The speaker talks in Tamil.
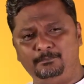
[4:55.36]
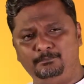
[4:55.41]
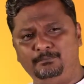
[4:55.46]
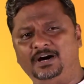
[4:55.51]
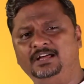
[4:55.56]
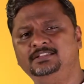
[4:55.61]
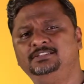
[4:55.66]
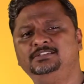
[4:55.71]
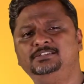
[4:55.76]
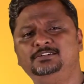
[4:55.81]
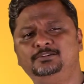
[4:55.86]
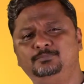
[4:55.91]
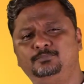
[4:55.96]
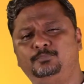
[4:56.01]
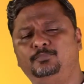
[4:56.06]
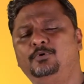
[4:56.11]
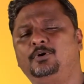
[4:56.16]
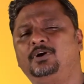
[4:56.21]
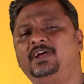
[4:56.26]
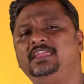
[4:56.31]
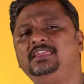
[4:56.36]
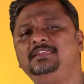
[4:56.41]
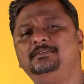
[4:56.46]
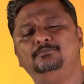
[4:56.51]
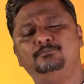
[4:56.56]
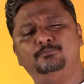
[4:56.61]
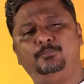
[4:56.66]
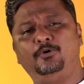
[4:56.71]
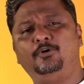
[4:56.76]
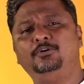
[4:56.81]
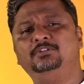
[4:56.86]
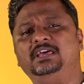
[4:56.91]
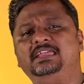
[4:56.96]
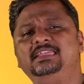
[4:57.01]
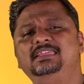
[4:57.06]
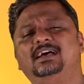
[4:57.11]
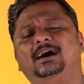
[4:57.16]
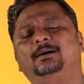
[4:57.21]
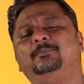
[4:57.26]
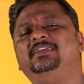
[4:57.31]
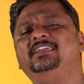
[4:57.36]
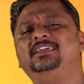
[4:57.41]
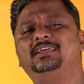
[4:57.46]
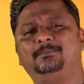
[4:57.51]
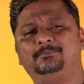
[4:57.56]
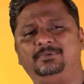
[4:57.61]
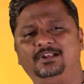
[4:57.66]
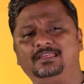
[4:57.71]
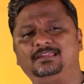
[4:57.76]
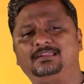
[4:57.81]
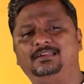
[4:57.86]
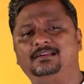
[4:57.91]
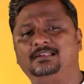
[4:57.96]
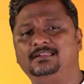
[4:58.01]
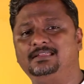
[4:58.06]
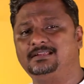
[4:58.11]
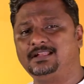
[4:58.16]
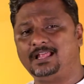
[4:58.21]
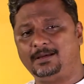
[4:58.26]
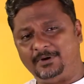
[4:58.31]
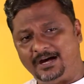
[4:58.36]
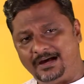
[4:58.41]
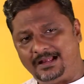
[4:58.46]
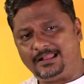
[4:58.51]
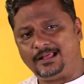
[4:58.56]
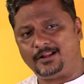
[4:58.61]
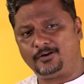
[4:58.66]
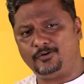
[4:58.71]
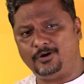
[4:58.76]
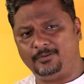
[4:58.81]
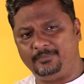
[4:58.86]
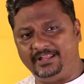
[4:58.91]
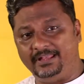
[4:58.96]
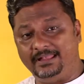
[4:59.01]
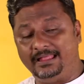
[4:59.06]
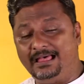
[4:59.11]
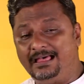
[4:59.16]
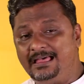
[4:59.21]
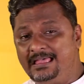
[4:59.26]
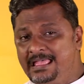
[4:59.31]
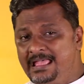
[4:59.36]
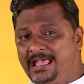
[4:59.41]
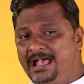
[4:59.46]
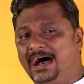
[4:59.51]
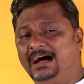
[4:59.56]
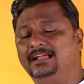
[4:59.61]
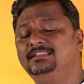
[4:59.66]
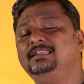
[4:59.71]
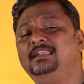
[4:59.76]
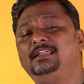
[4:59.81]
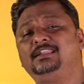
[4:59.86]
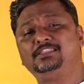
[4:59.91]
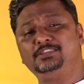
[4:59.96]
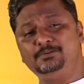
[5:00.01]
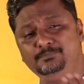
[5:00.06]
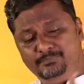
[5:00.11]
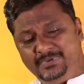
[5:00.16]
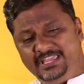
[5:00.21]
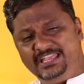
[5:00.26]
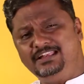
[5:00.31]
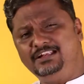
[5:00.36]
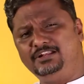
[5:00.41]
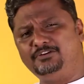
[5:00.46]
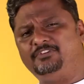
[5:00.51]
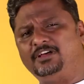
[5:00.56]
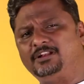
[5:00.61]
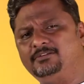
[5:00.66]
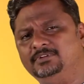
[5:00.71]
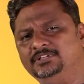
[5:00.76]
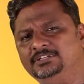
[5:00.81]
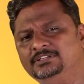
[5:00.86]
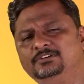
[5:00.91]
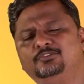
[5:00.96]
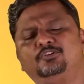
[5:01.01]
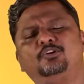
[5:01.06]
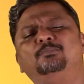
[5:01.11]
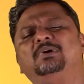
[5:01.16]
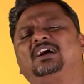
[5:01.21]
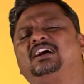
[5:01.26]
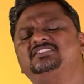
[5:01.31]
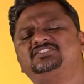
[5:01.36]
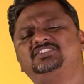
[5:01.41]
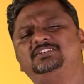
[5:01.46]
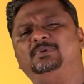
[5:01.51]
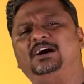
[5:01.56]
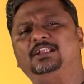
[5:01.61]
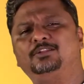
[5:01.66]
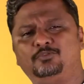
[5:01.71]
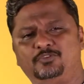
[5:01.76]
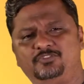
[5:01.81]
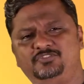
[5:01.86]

மது புகை போதை அப்படிங்கிற பழக்கங்களுக்கு நாம் ஆளானோம் அப்படின்னா அதிலிருந்து மீண்டு வருவது ரொம்ப கஷ்டமான ஒரு